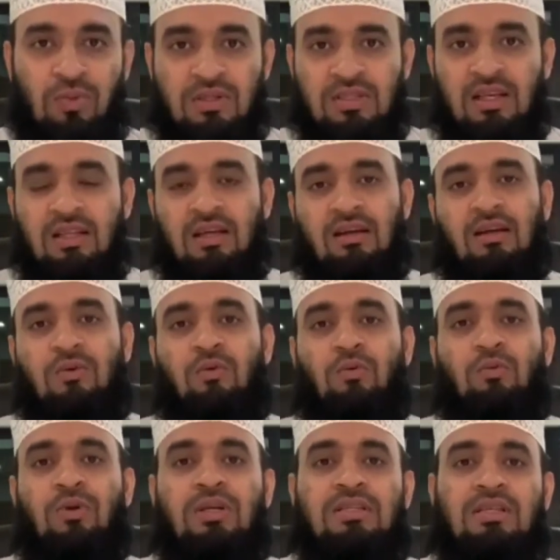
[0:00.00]
বা সাদাকা
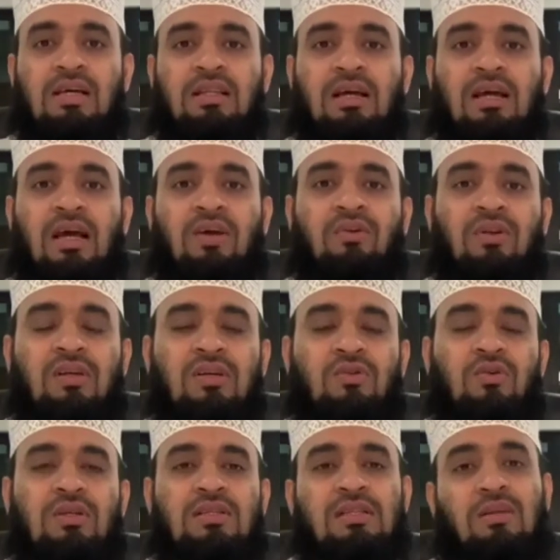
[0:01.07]
করব এই সাদাকায়নের
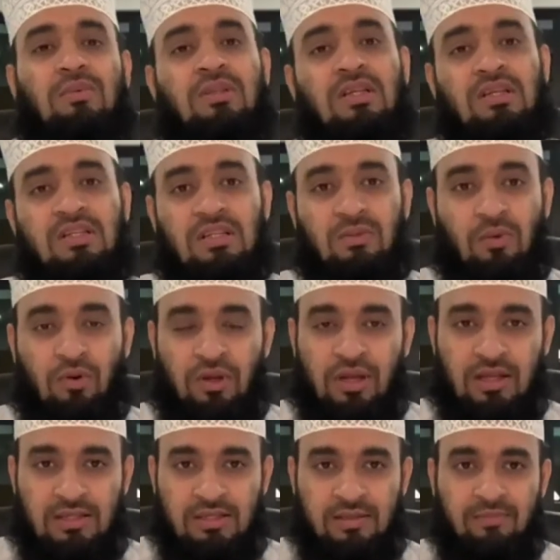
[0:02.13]
কিছু ইসলামী
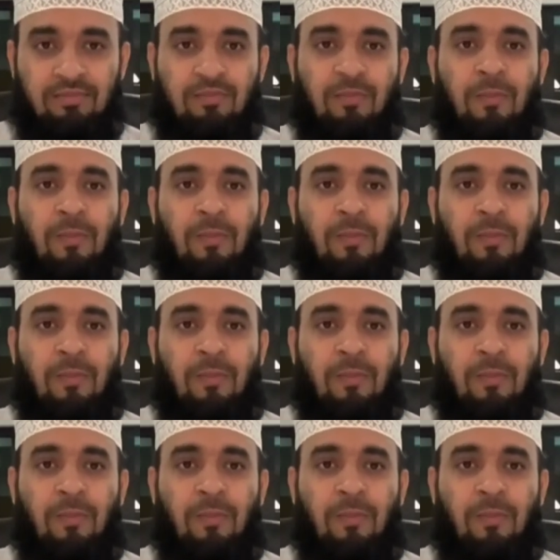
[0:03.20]
দৃষ্টিভঙ্গি আছে